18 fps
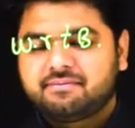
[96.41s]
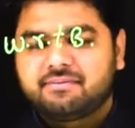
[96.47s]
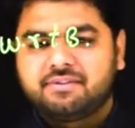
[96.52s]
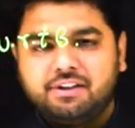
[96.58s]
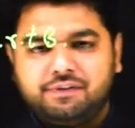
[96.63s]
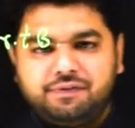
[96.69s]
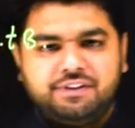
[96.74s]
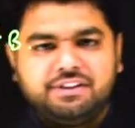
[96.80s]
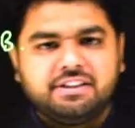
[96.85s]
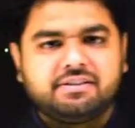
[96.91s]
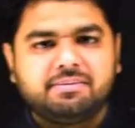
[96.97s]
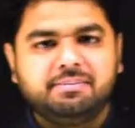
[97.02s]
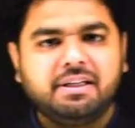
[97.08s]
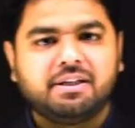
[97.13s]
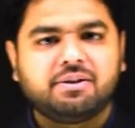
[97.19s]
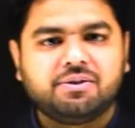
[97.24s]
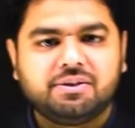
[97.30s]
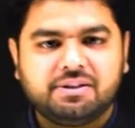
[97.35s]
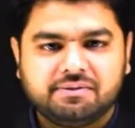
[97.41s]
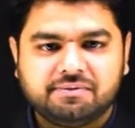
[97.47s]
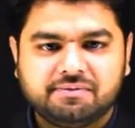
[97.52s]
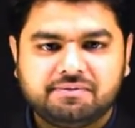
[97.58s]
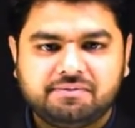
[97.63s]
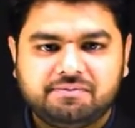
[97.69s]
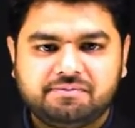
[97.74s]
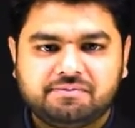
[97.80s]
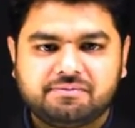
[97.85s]
ये फिजिक्स में
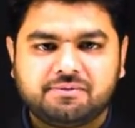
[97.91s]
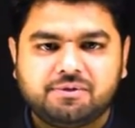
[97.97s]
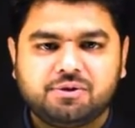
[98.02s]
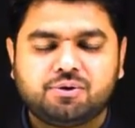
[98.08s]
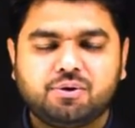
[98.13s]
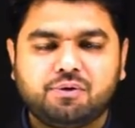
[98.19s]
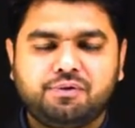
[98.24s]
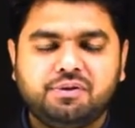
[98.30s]
अकॉर्डिंग सो